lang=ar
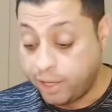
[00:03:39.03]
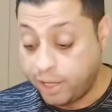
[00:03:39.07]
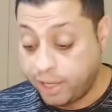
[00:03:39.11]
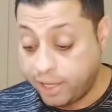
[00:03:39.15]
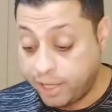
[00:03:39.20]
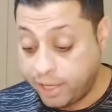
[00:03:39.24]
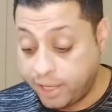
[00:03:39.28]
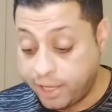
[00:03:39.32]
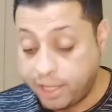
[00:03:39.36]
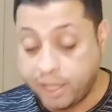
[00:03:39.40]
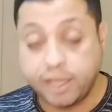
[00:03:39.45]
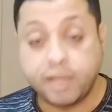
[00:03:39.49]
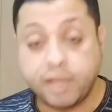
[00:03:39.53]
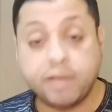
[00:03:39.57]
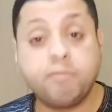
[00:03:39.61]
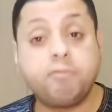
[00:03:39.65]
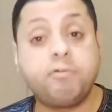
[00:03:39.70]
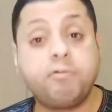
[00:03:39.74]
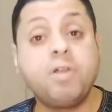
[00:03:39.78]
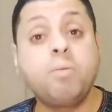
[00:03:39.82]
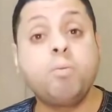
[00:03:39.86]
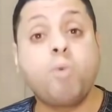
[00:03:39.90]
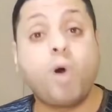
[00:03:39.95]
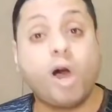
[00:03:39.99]
آه،
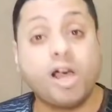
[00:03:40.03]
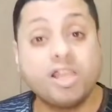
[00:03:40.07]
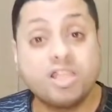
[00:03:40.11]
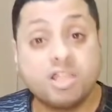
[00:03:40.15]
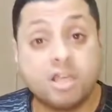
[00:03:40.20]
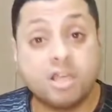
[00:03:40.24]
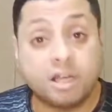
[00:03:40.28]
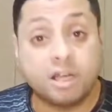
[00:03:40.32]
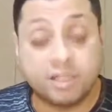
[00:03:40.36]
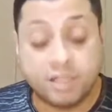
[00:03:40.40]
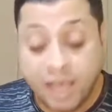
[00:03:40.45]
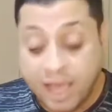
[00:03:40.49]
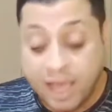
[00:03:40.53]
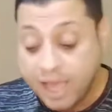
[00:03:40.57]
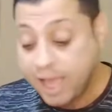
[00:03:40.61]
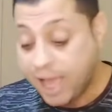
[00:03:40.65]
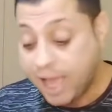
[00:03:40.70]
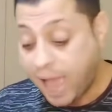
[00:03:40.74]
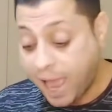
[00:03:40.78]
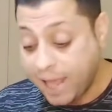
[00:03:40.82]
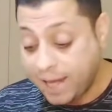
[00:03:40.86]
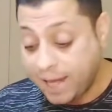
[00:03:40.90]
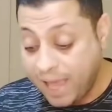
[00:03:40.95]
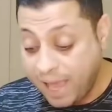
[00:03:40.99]
في المعسكر ده
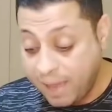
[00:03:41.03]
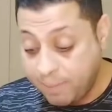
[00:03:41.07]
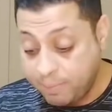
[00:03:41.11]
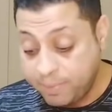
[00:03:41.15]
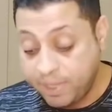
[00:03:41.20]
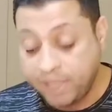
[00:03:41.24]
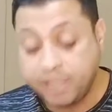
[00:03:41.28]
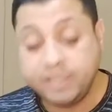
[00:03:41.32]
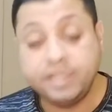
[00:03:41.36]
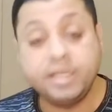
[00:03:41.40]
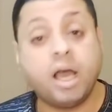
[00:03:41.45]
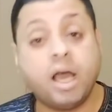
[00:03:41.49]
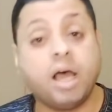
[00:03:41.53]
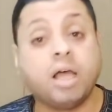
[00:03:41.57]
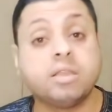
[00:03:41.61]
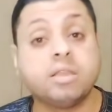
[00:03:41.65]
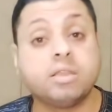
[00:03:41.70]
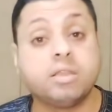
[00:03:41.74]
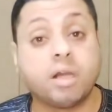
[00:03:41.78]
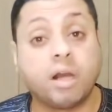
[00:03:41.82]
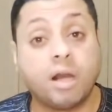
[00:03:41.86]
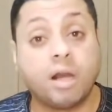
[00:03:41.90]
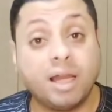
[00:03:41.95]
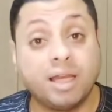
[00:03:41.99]
هيلاعب نادي
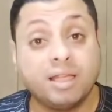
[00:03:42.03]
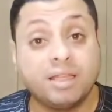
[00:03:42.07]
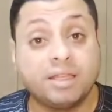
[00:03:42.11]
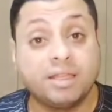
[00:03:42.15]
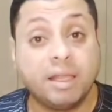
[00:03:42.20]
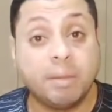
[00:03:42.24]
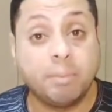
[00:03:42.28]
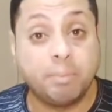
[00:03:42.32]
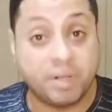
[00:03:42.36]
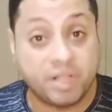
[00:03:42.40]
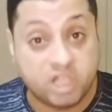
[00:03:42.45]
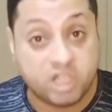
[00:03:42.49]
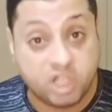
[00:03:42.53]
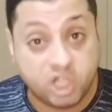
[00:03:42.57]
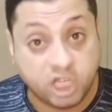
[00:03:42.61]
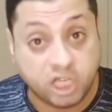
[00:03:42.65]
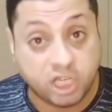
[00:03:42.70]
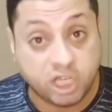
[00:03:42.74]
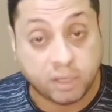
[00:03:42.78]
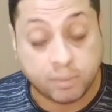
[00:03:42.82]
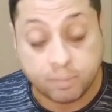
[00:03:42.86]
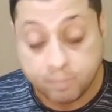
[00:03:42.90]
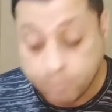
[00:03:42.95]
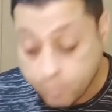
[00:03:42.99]
اندرلخت
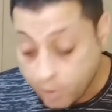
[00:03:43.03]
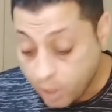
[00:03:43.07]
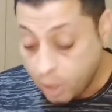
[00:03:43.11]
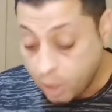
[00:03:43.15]
البلجيكي